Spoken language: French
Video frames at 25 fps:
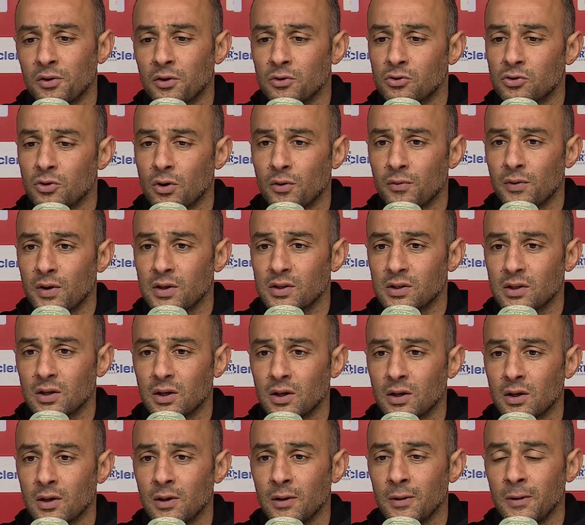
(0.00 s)
dans l'autre surface
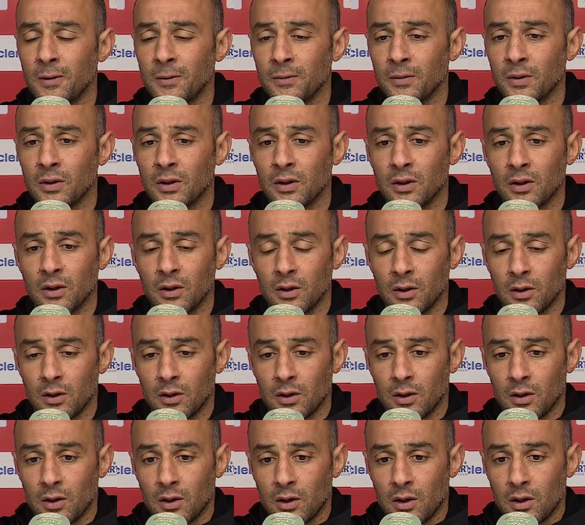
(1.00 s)

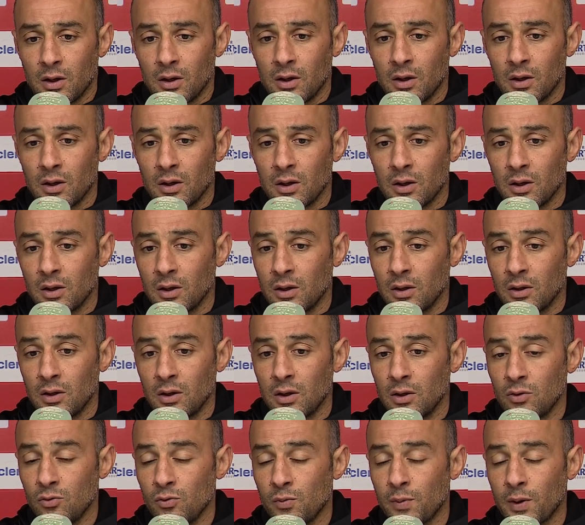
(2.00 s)

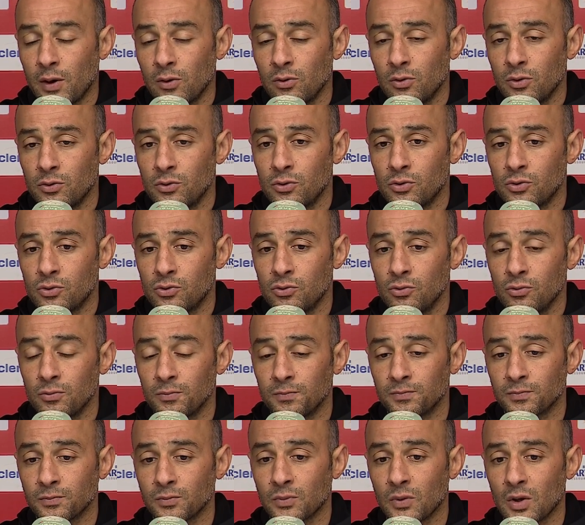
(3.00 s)
et, nous prendre le dessus.
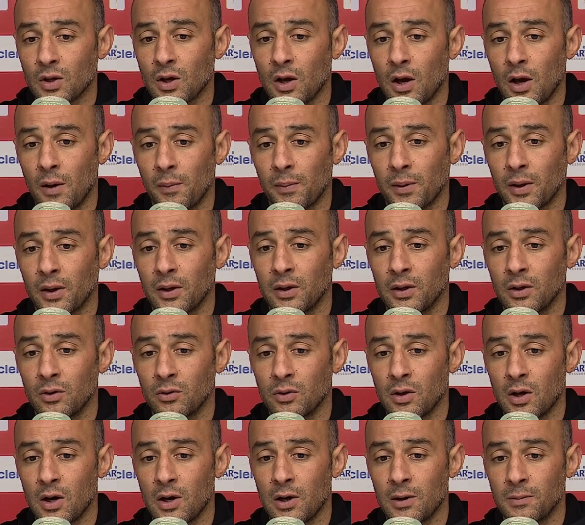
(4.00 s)
Après,
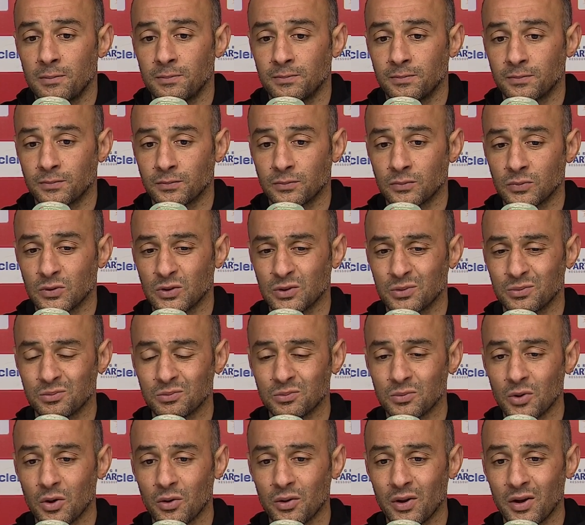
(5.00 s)
on a,
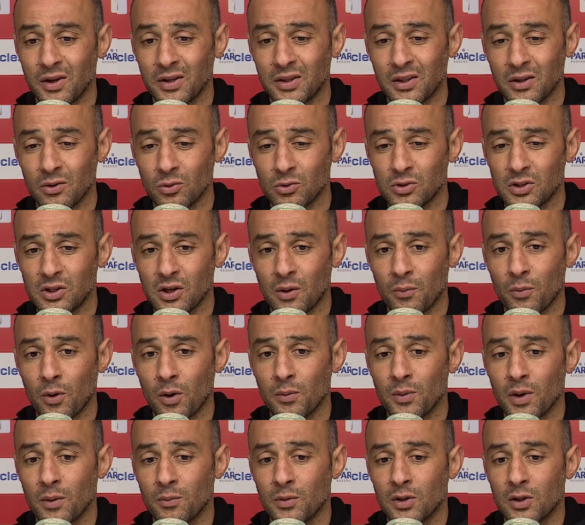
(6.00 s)
on a été aussi en
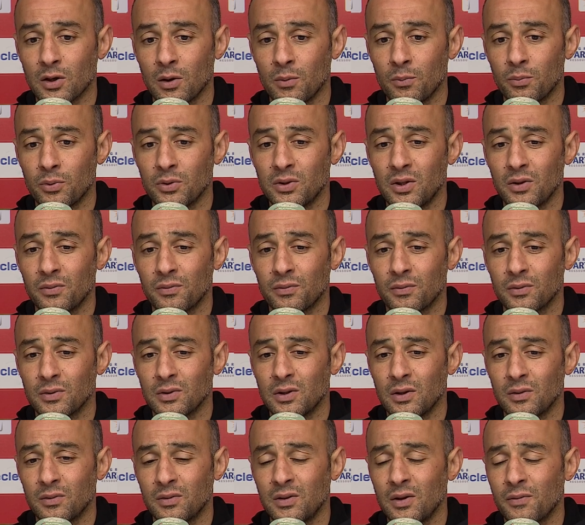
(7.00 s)
première mi-temps un peu déf,
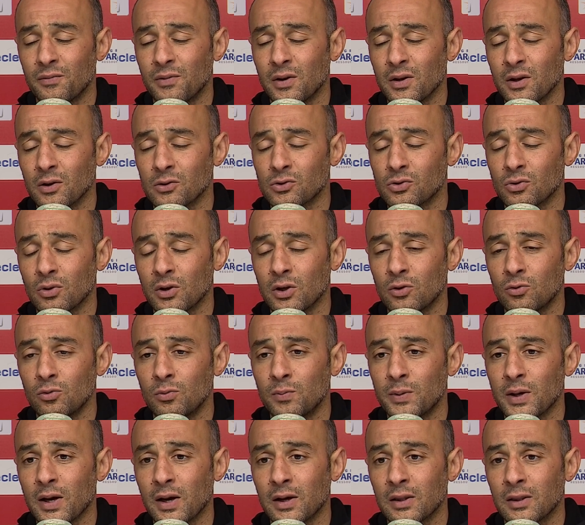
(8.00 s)
défaillant sur les
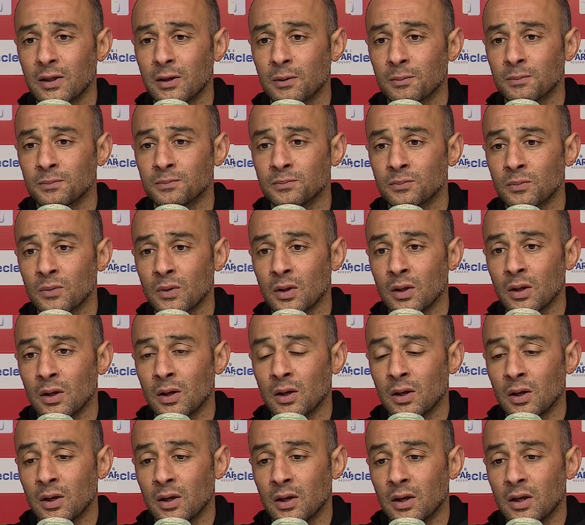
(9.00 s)
coups de pied arrêtés.
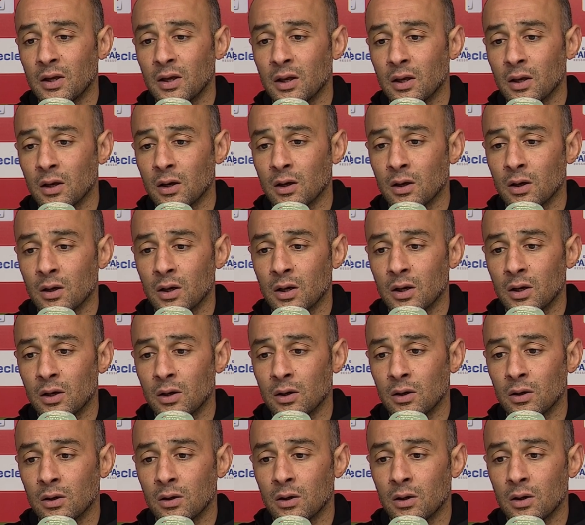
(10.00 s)
Et
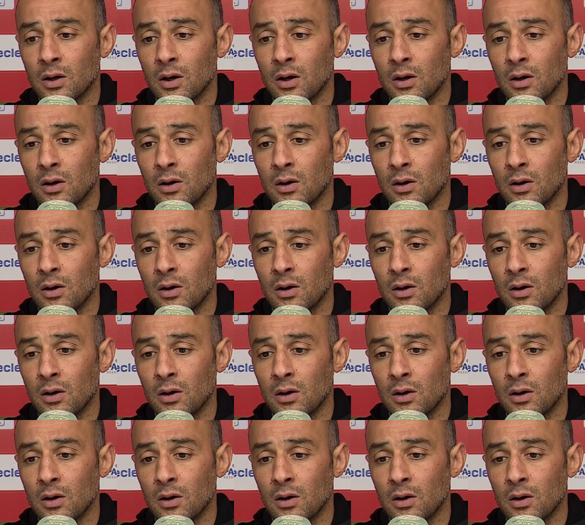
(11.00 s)
euh,